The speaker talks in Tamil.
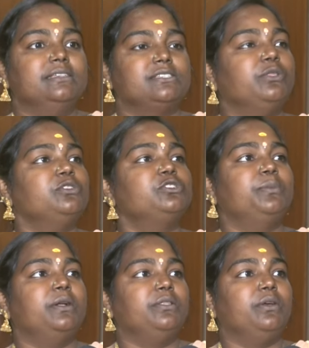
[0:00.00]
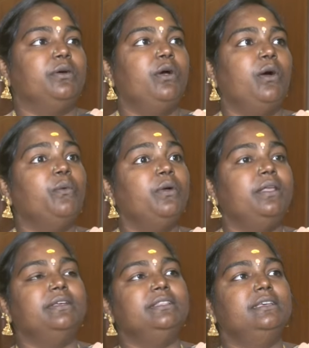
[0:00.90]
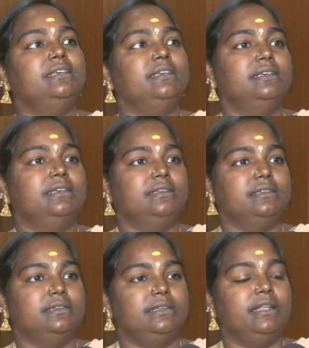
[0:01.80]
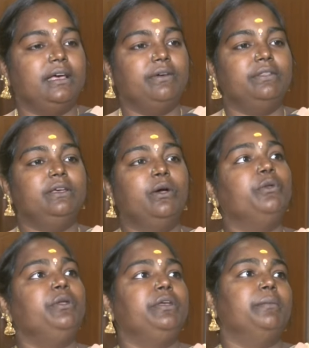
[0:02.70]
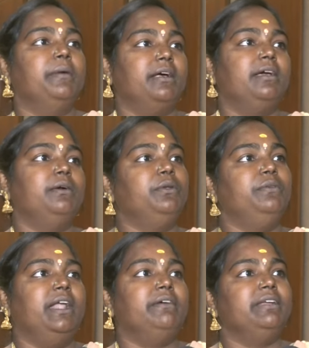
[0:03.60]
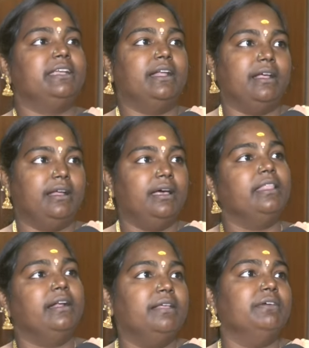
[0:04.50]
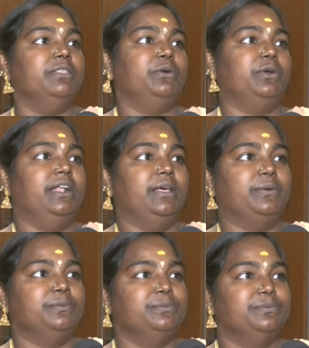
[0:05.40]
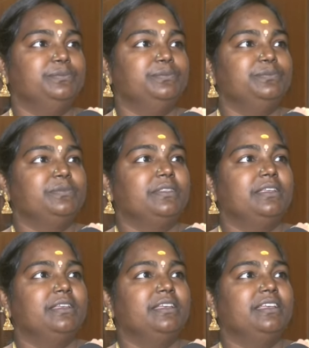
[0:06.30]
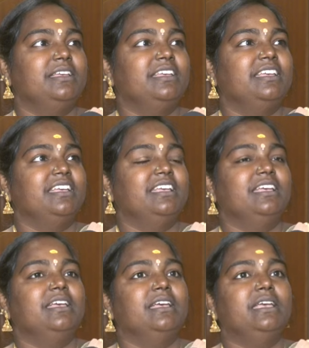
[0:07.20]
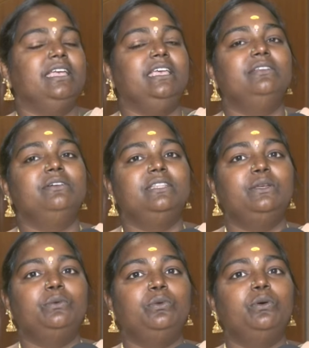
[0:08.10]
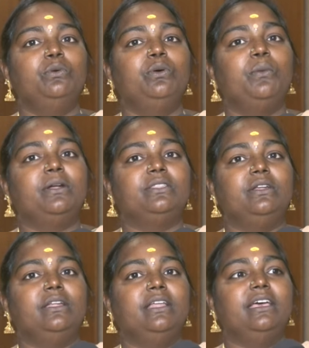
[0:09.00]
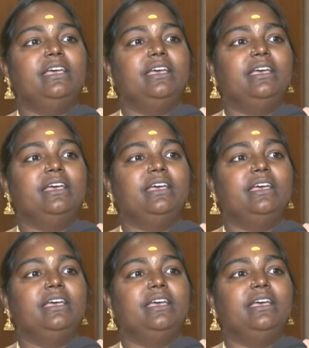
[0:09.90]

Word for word: சந்தோஷப்படுறதுக்காகவும் அவங்கள வந்து நாங்கள் வந்து கௌரவிக்கமாக ஒரு விழா வைக்கிறாங்க அதனால் வந்திருக்கோம் எல்லோரும் இது வந்து இன்னும் ஊக்கப்படுத்தணும்னா